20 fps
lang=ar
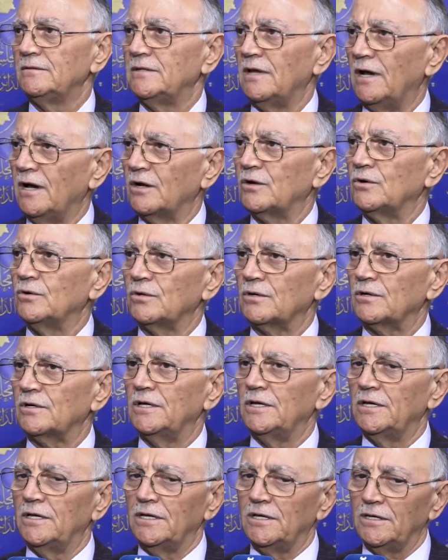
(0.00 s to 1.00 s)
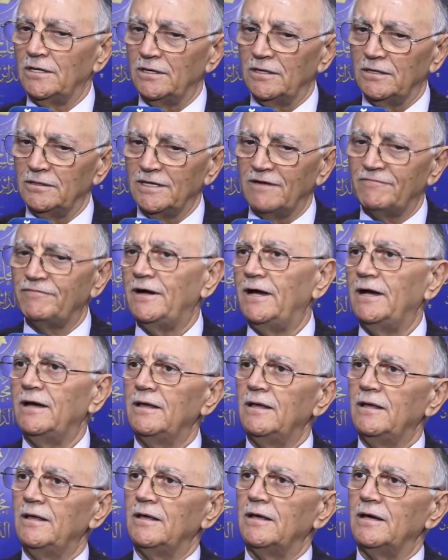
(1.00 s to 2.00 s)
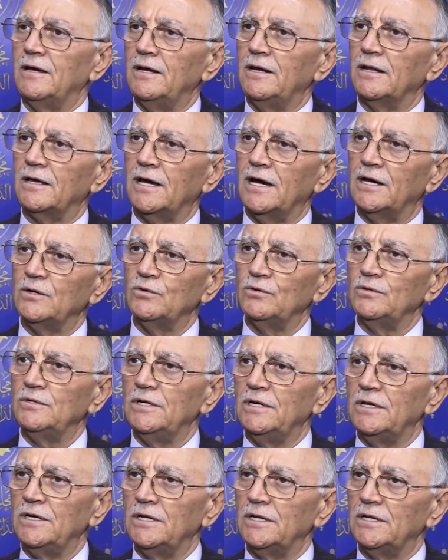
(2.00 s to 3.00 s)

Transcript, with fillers: تأخر آه، دفع القانون